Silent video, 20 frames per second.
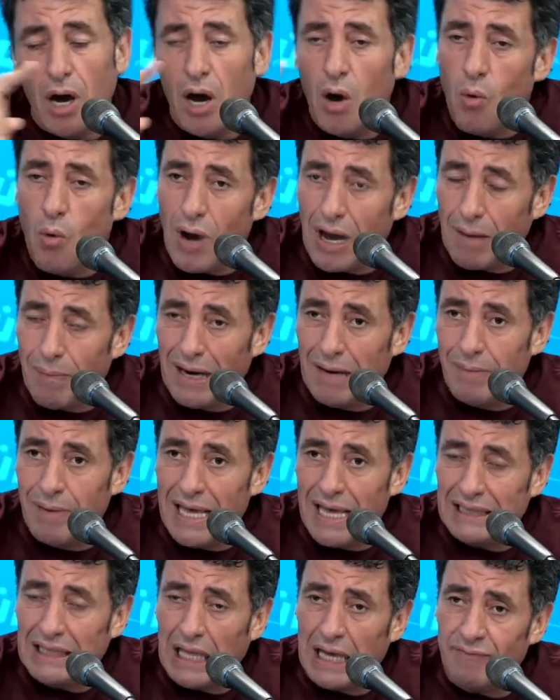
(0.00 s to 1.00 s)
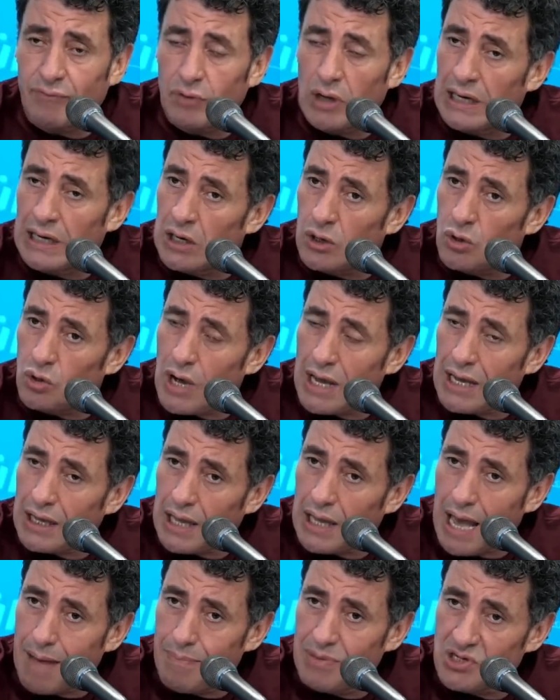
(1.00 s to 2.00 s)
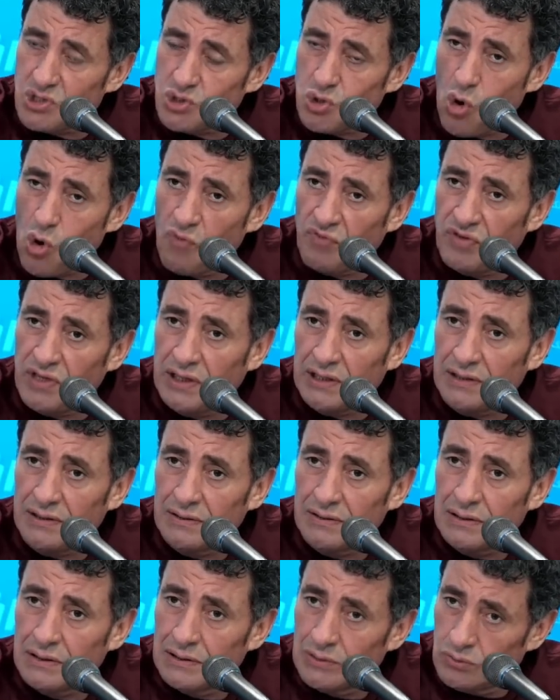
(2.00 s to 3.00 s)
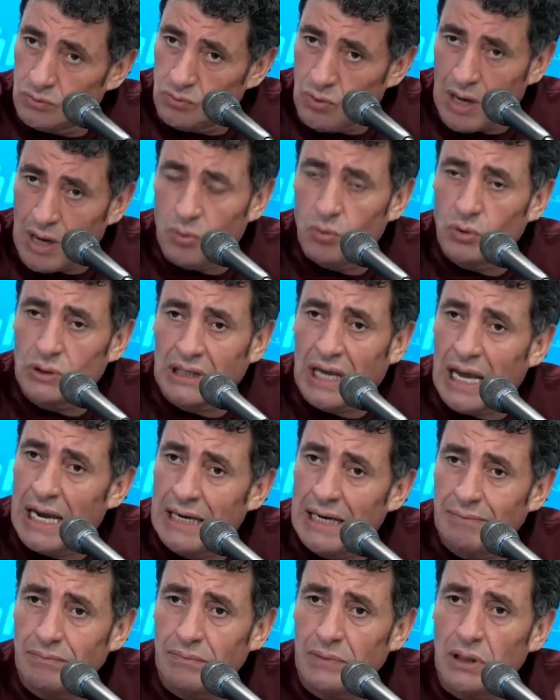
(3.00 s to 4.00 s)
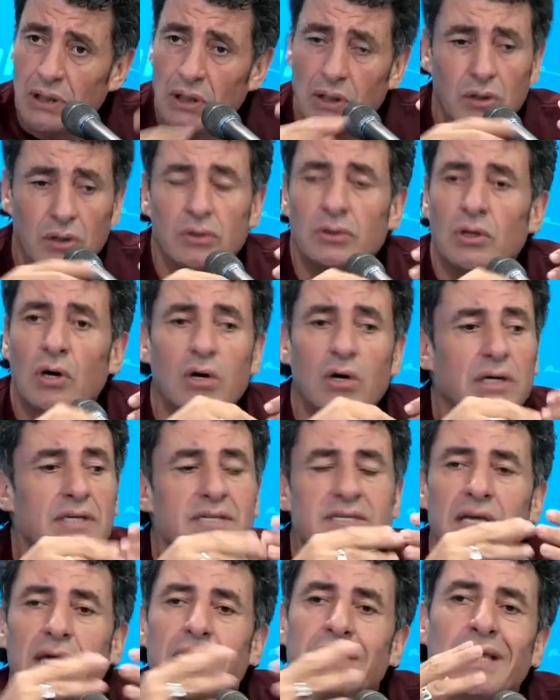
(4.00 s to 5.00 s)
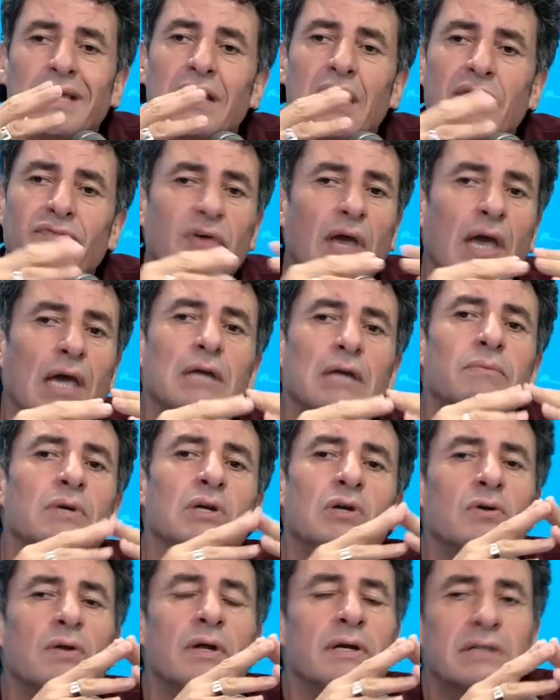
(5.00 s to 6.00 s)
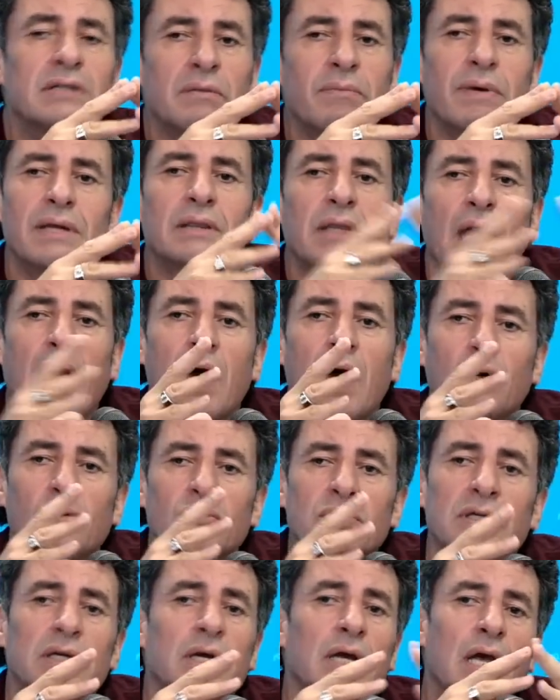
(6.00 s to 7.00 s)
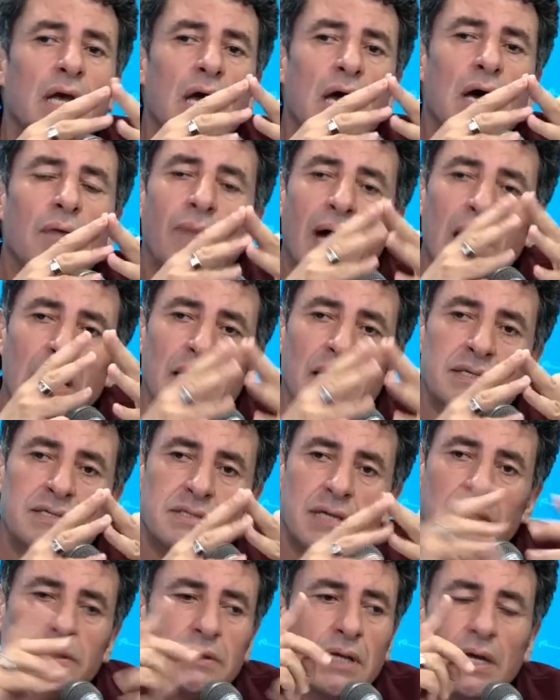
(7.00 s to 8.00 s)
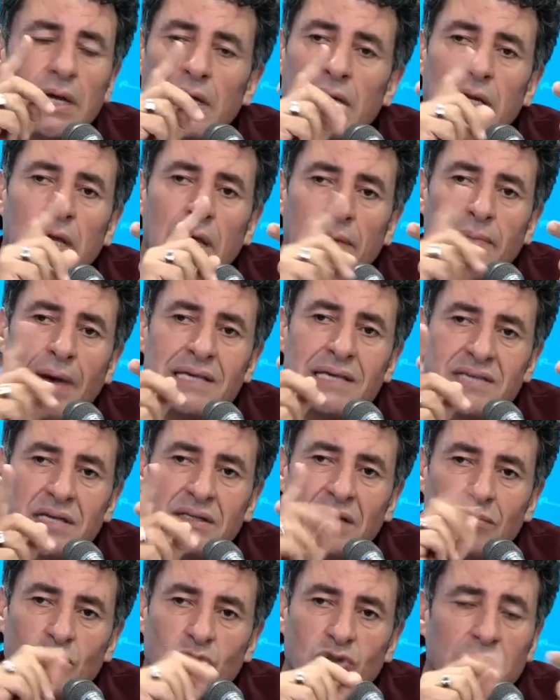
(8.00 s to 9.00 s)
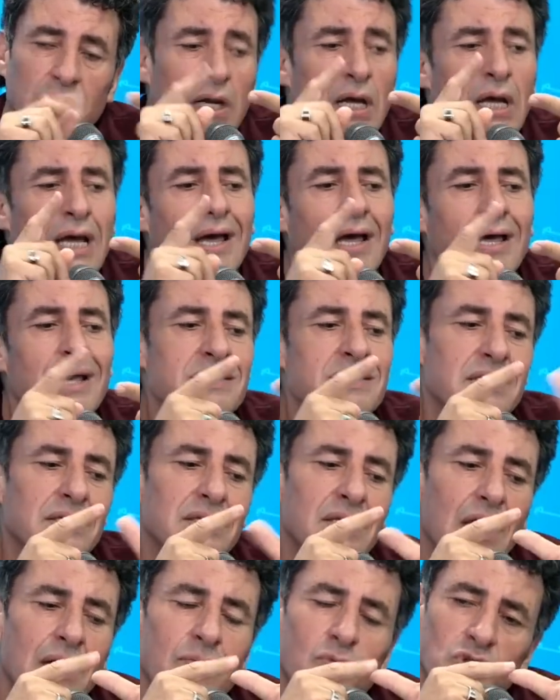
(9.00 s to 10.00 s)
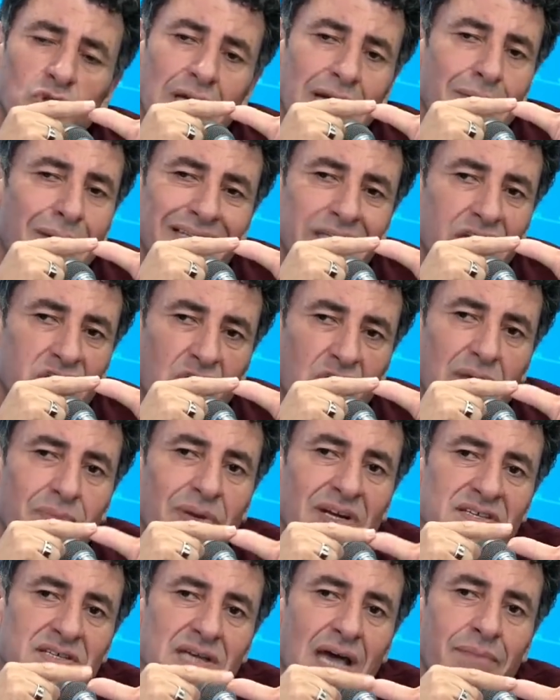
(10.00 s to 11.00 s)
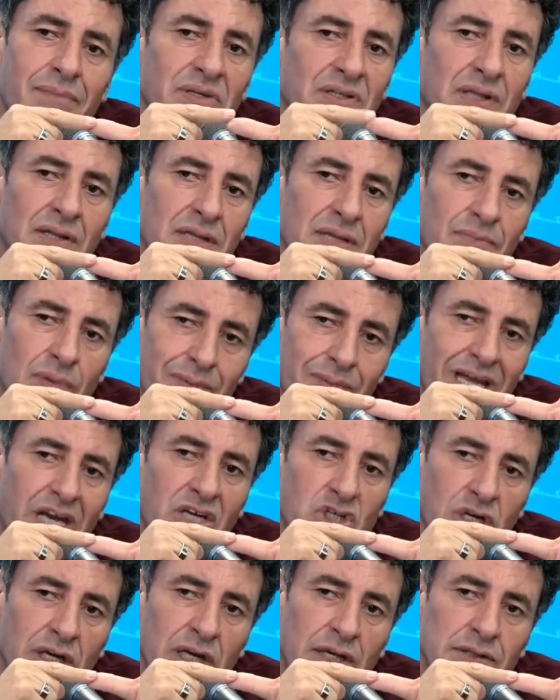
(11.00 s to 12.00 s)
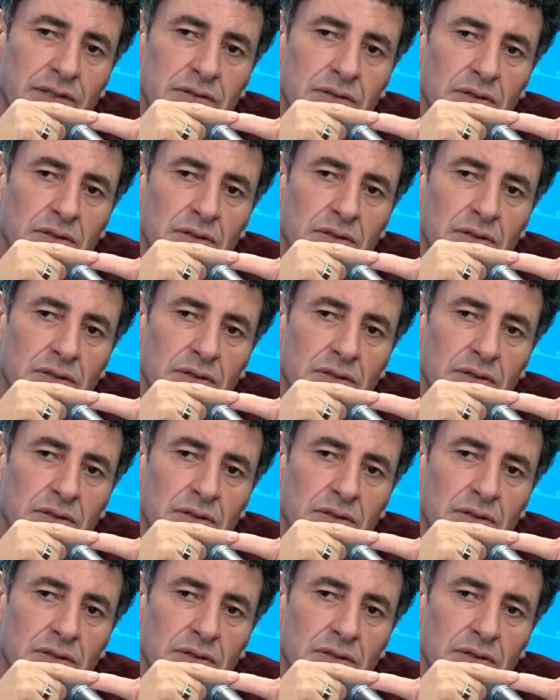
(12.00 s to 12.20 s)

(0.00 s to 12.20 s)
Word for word: هو قبل ما يطلع على الركح قابل الصحفيين وعاود تكلم دونك السيده هنا في حل من كل ارتباط تعاقدي مع السيده مع السيده المديره سيدي المديره ما عندهاش خبره الساعه بتنظيم المهرجانات